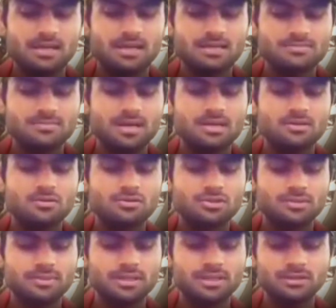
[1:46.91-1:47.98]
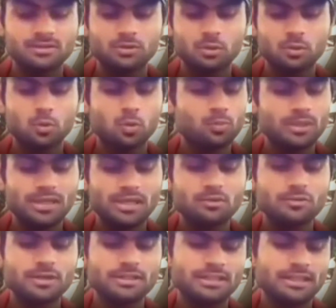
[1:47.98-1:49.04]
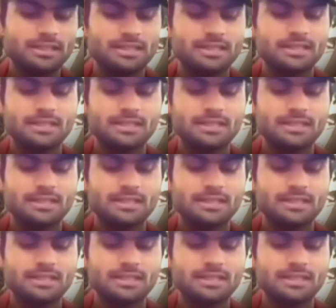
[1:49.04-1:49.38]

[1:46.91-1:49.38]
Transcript: आसमान और ज़मीन दोनों मिले हुए थे